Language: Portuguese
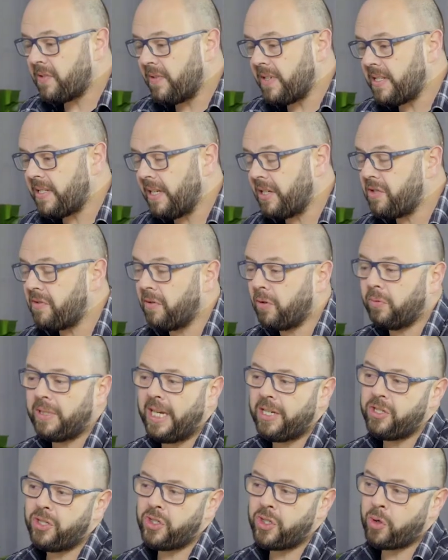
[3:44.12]
vezes têm
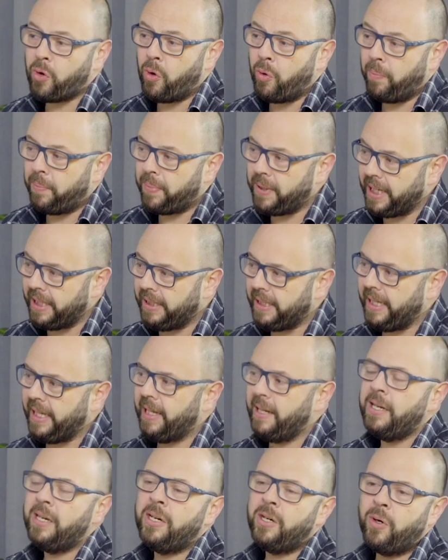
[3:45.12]
dificuldade de
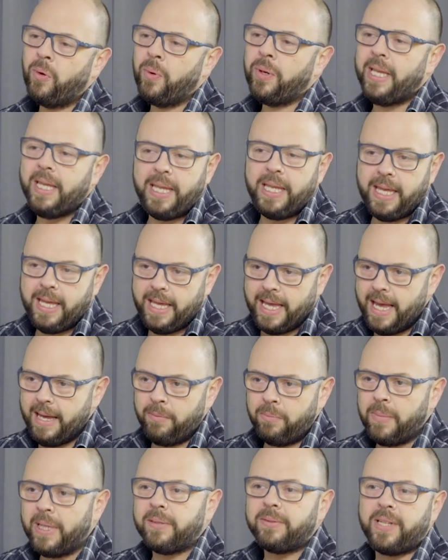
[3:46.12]
compreender o que, que é
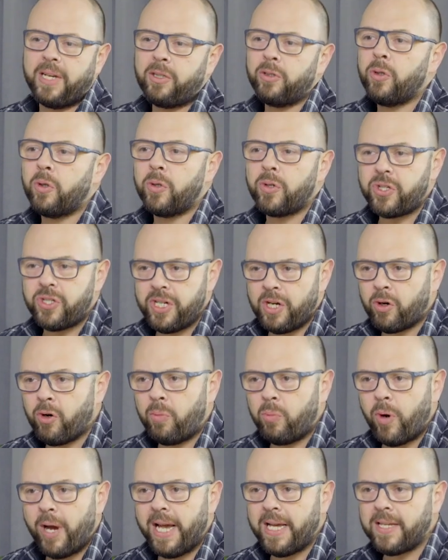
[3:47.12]
uma tecnologia
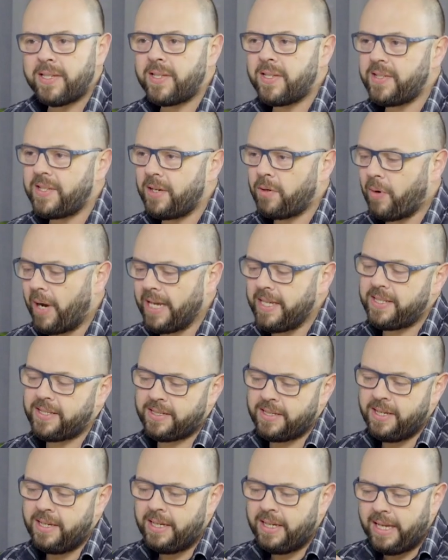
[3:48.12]
como essas e
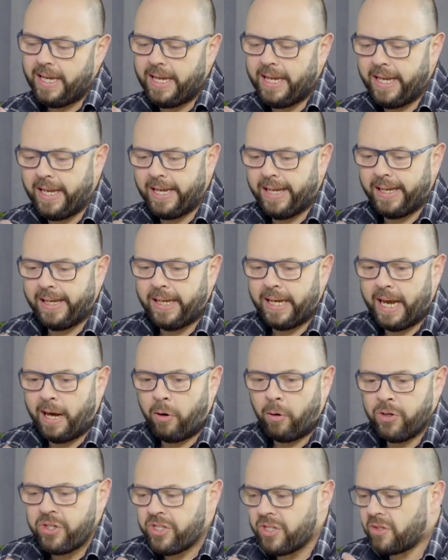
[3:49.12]
quais é,
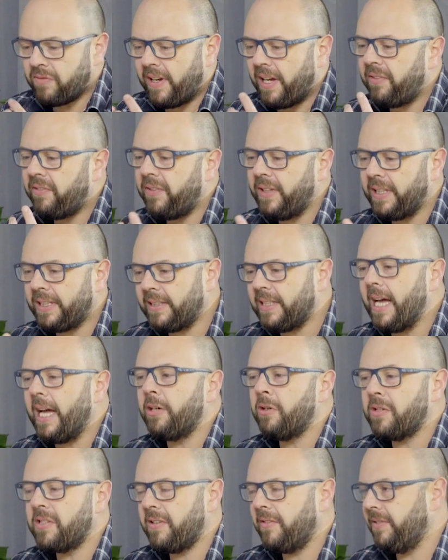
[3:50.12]
onde isso vai afetar a
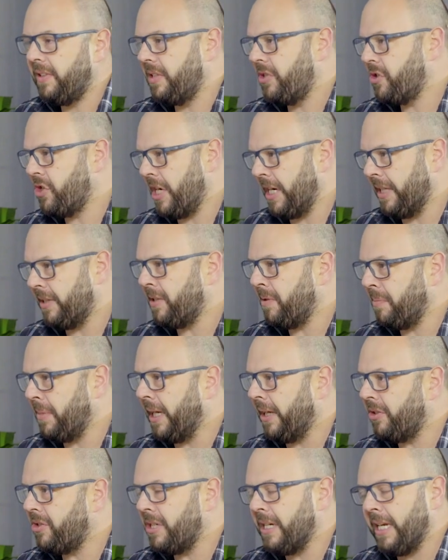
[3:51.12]
nossa vida
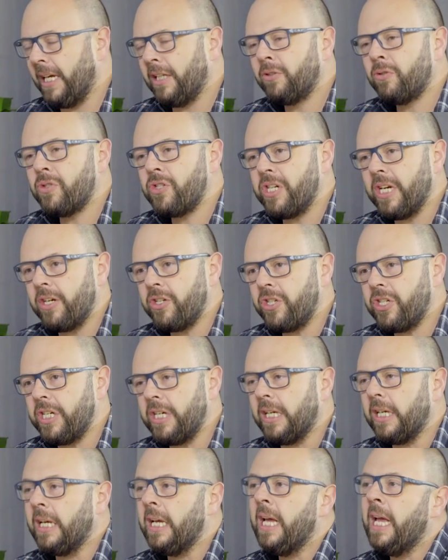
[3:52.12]
diretamente, né, no dia a
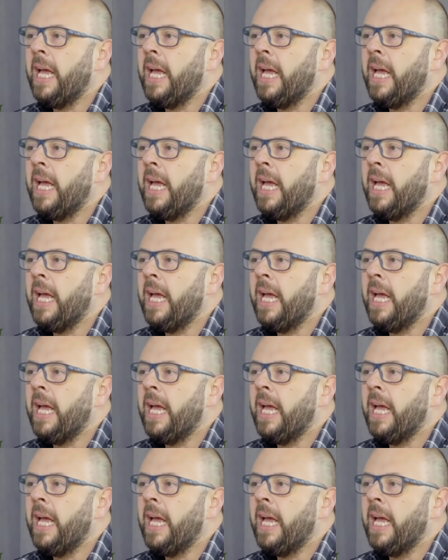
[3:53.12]
dia.